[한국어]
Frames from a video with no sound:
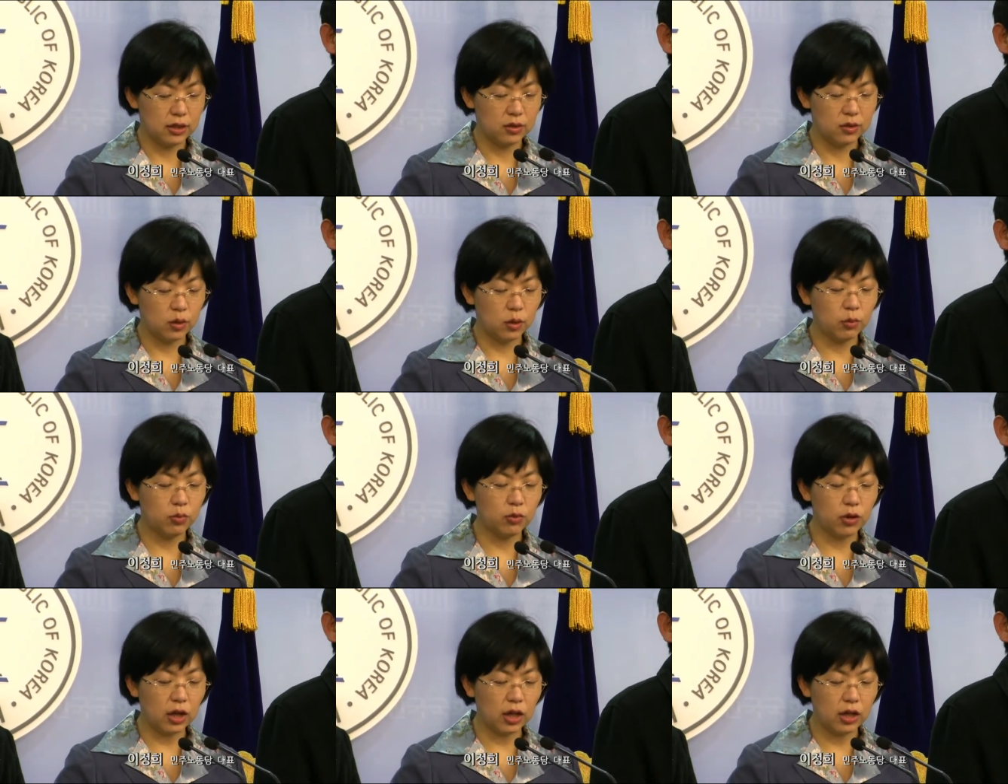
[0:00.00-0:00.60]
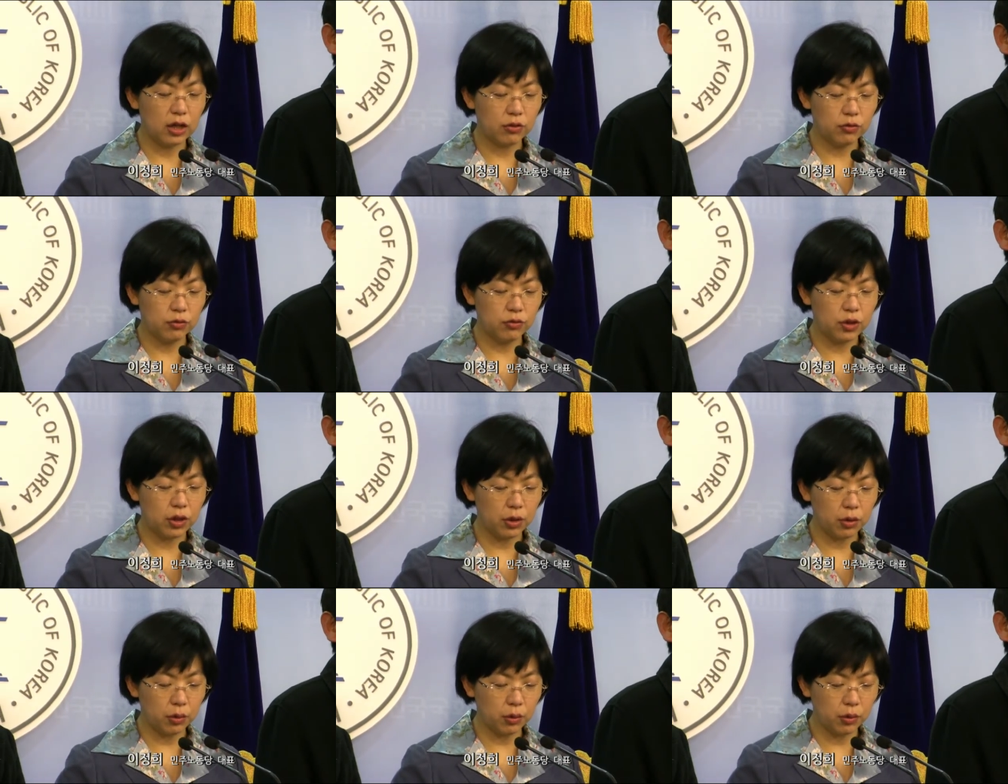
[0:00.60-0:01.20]
정부가
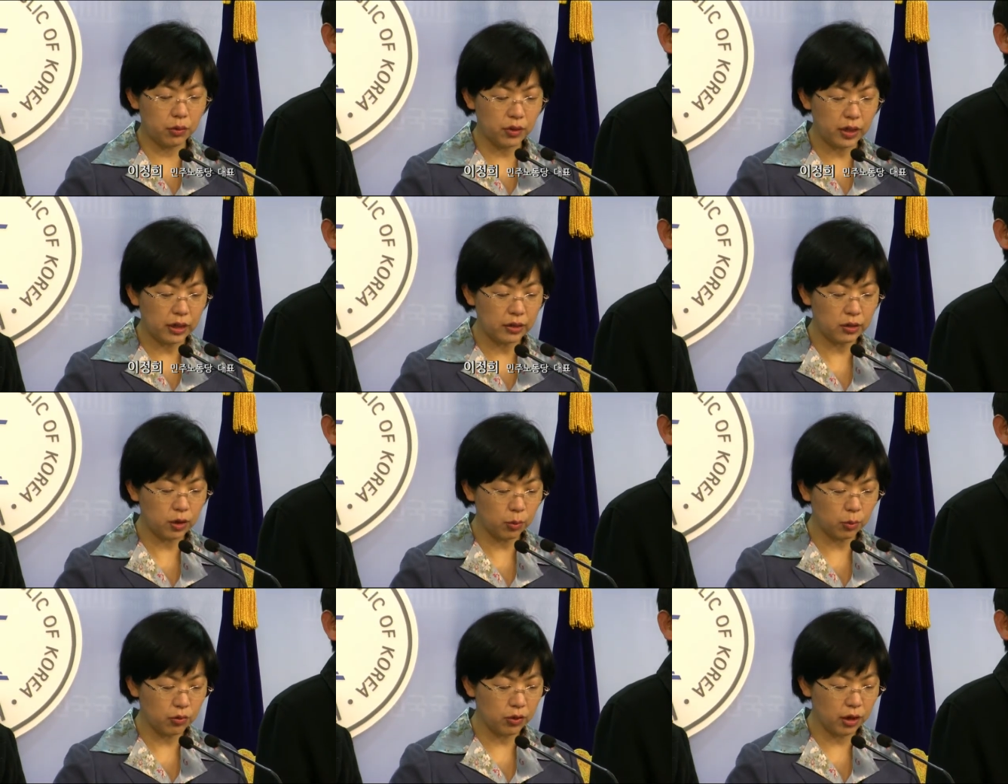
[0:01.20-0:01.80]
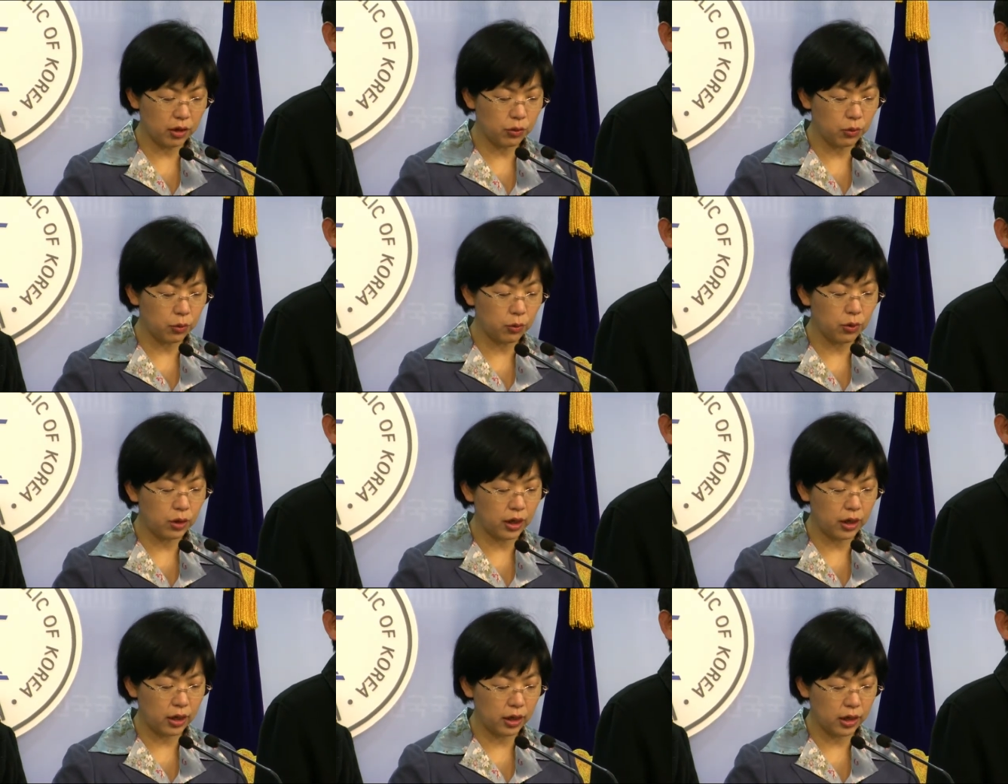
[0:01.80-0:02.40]
구제역으로 살처분한
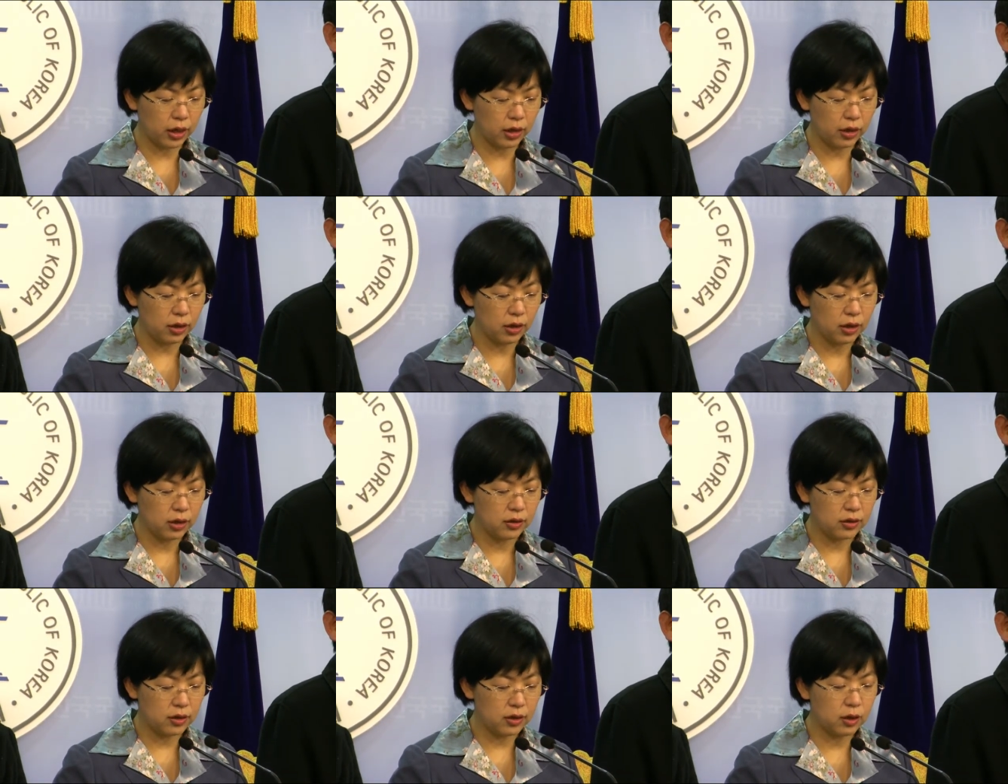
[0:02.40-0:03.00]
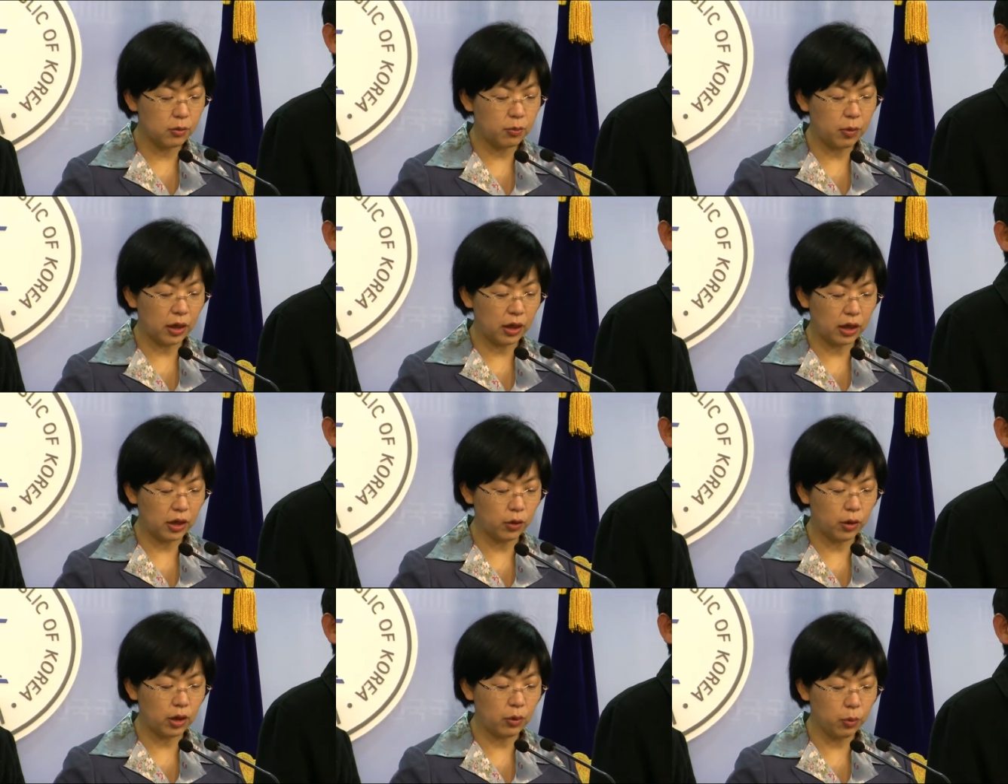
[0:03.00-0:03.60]
농가에
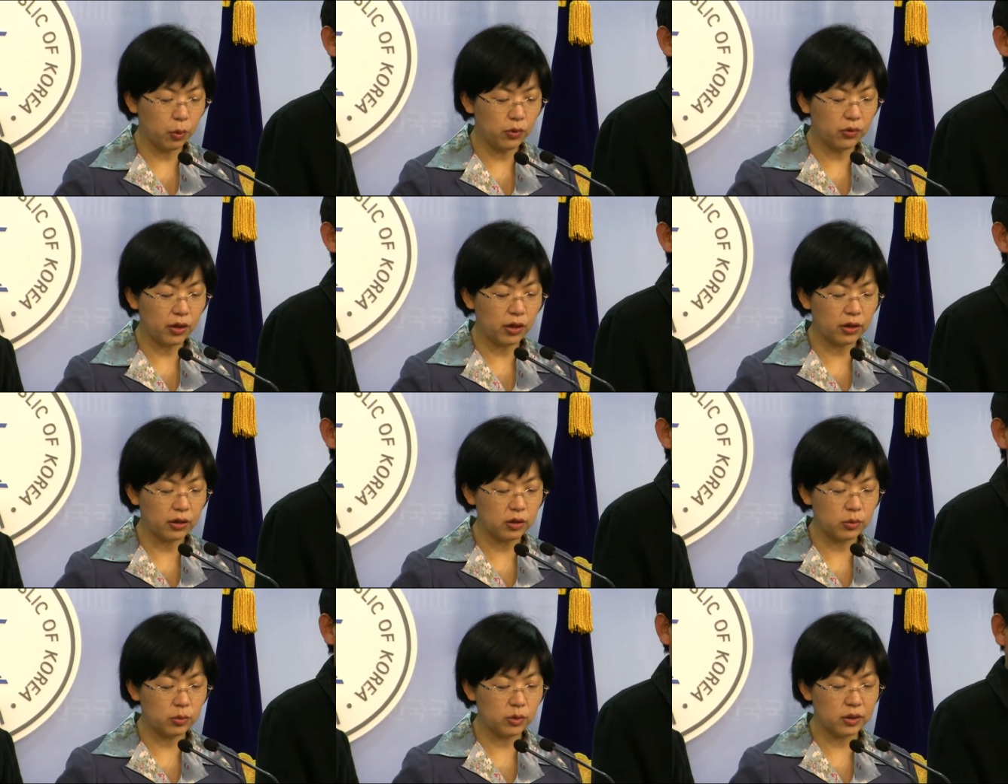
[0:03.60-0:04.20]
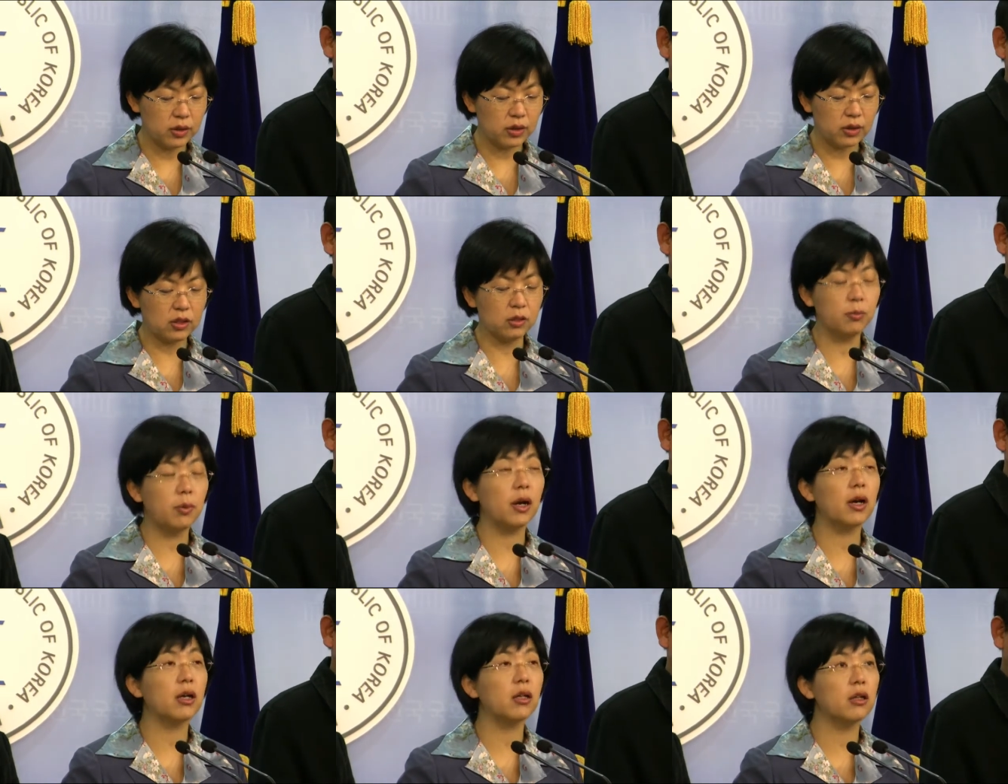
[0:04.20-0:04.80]
지급하기로 한 보상금을
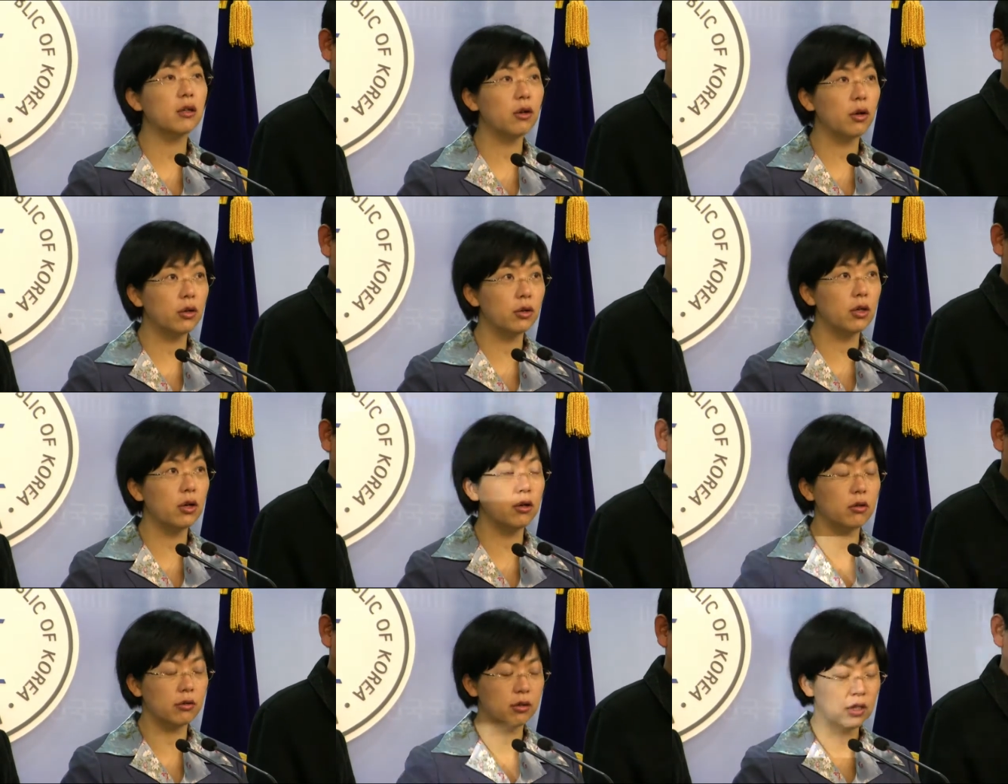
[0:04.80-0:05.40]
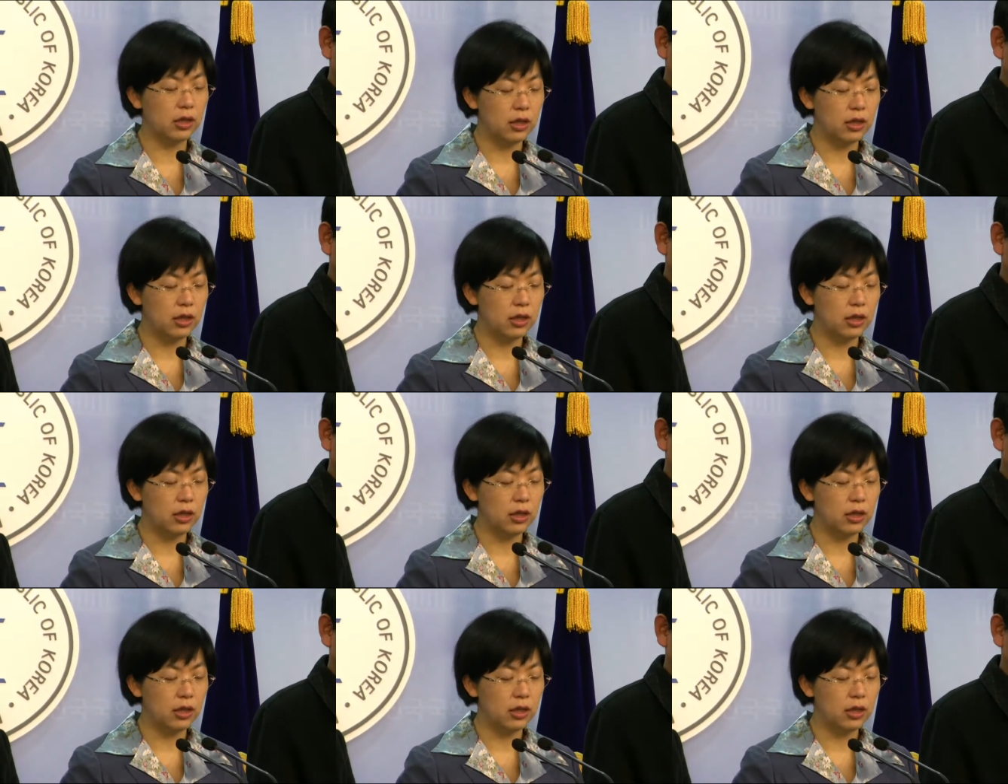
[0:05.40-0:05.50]
지급하기는커녕